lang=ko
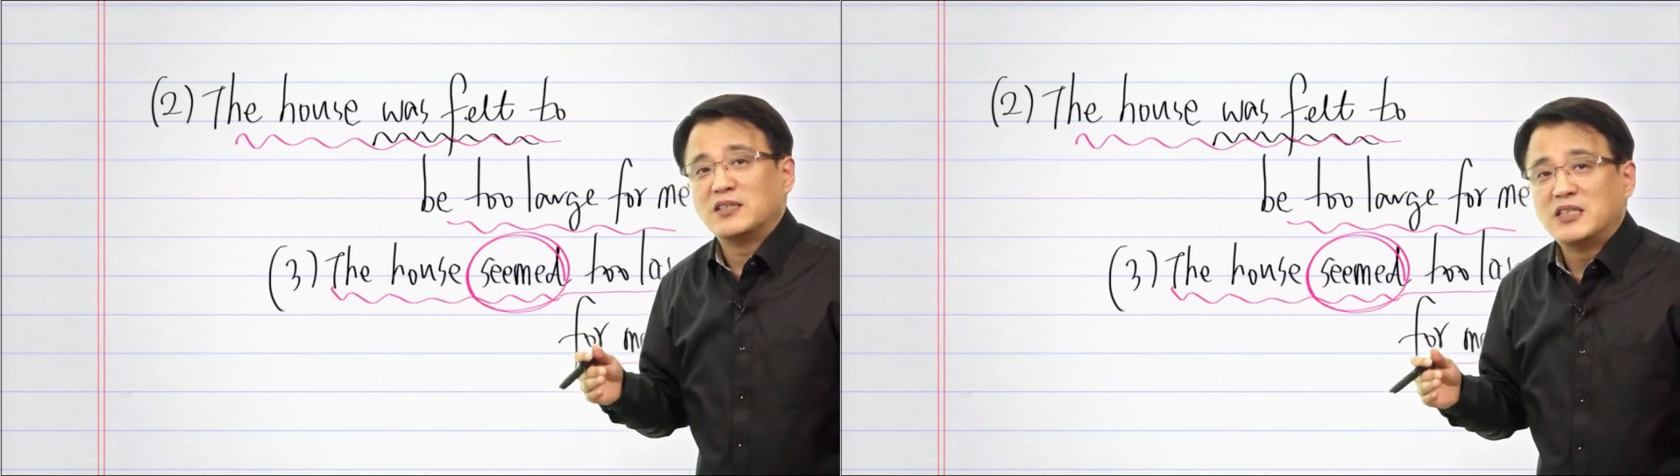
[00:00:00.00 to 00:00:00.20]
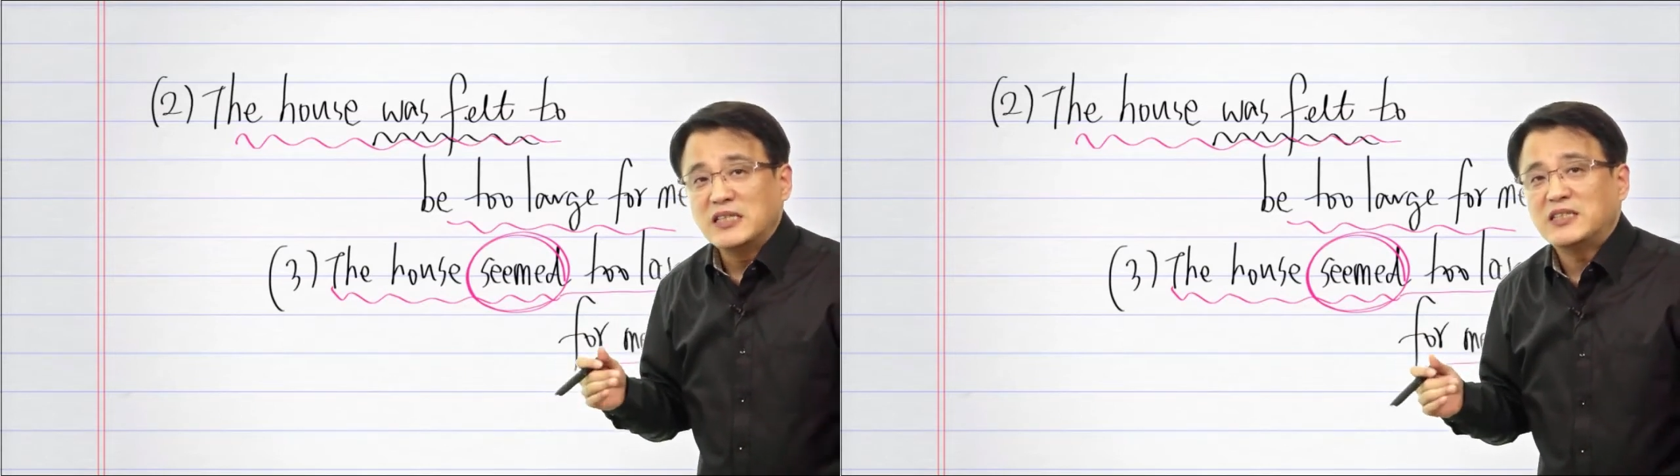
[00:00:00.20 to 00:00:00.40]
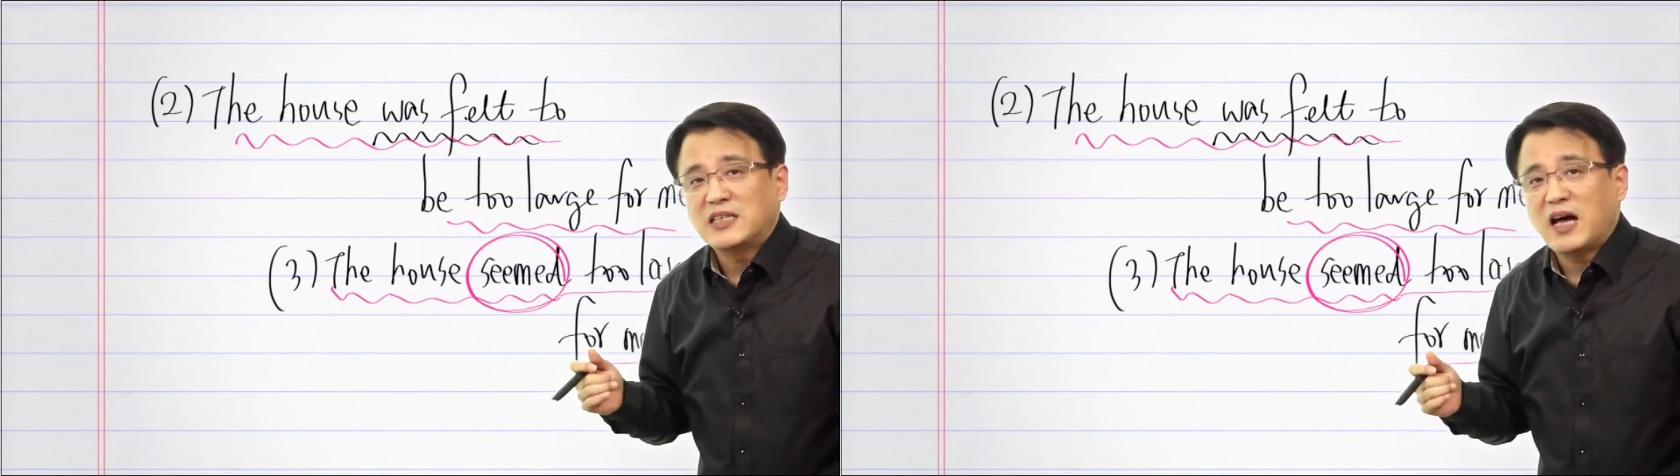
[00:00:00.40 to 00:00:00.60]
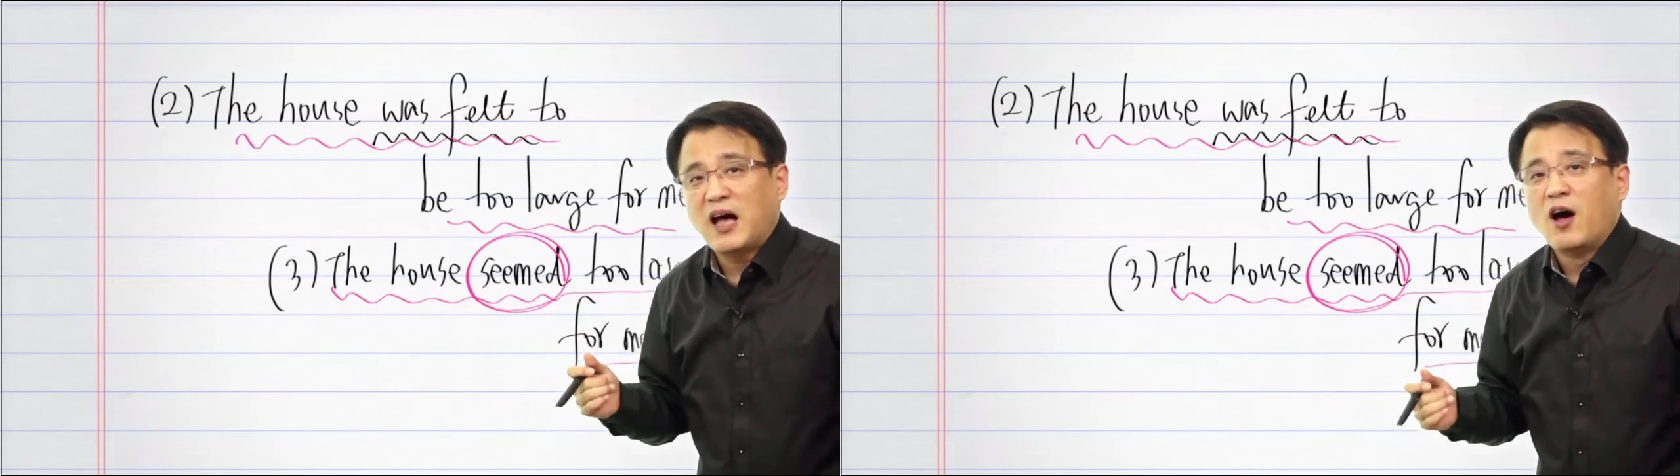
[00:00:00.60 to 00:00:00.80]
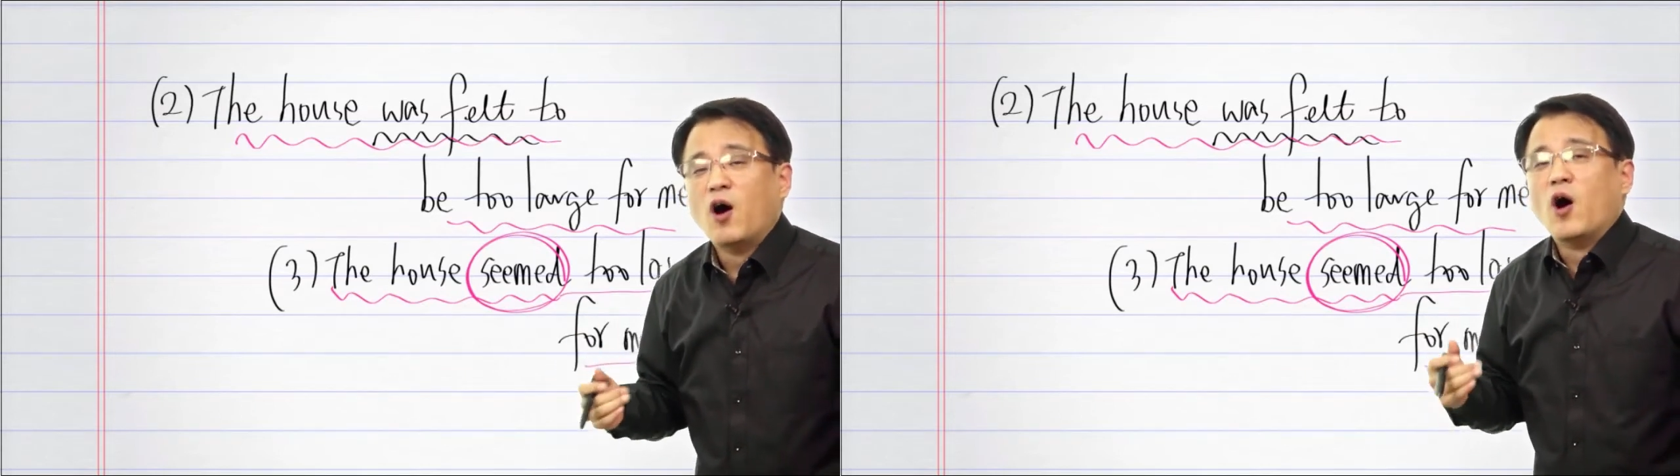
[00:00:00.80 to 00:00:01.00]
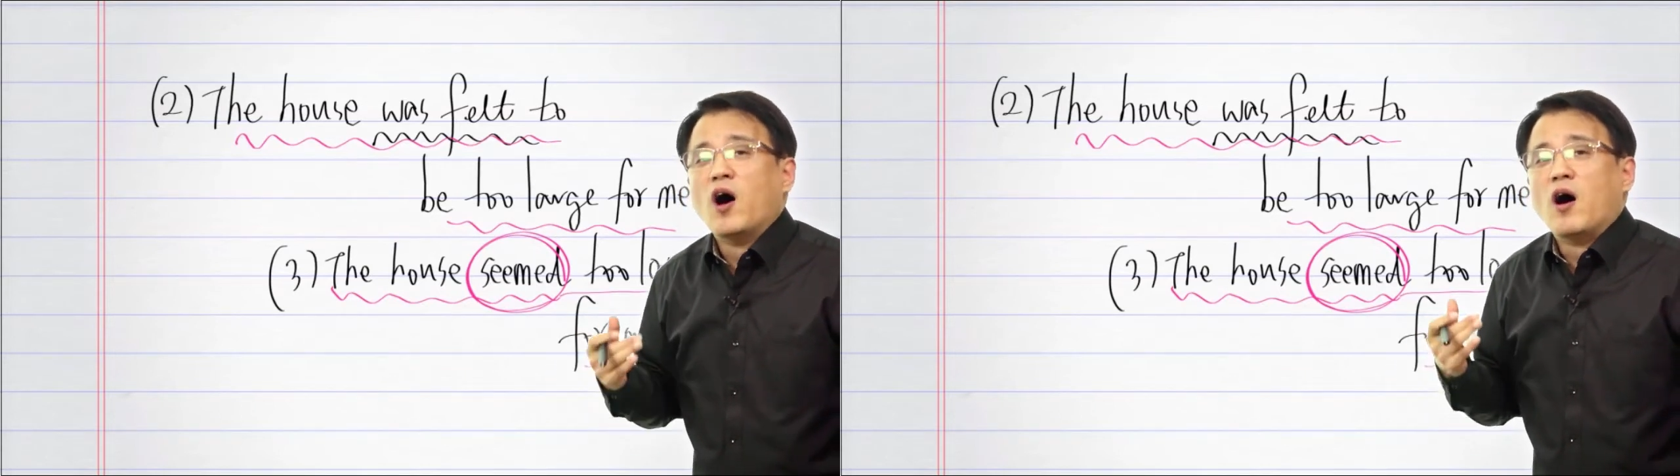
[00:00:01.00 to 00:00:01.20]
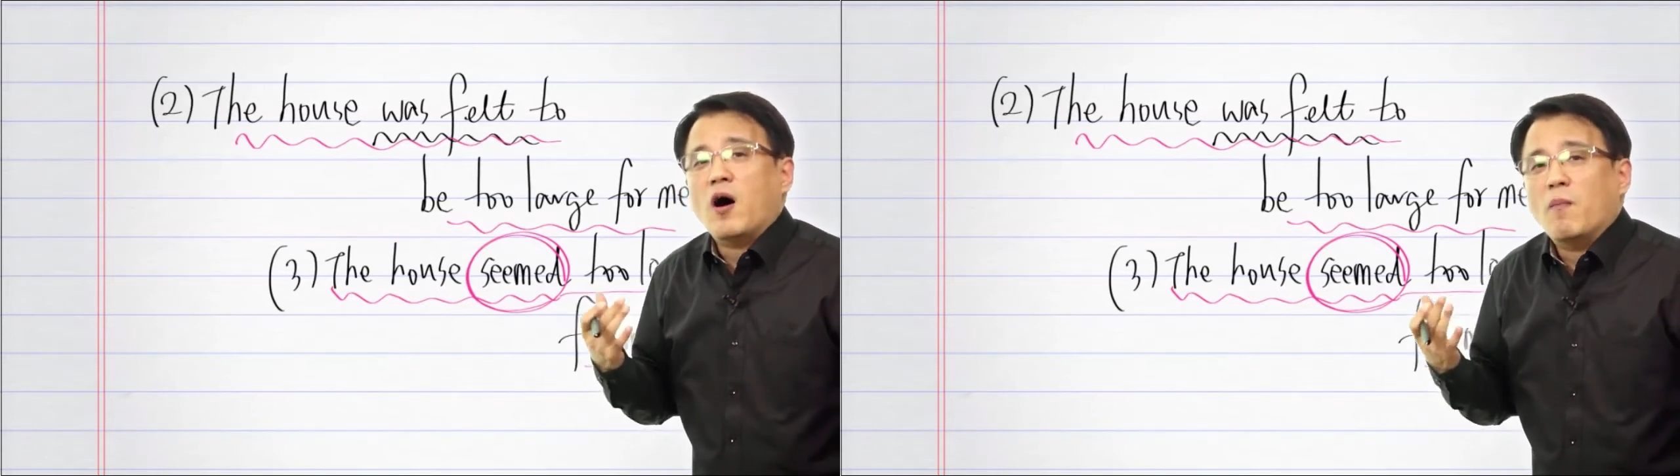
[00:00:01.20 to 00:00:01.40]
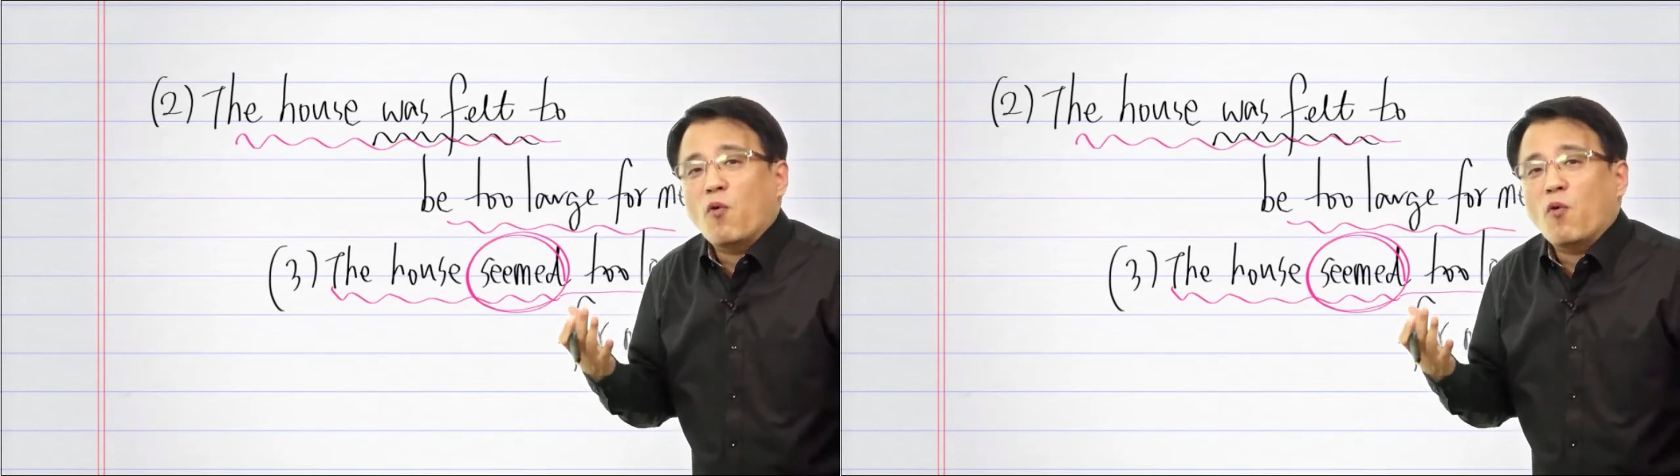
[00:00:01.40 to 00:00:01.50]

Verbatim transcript: 진짜 어,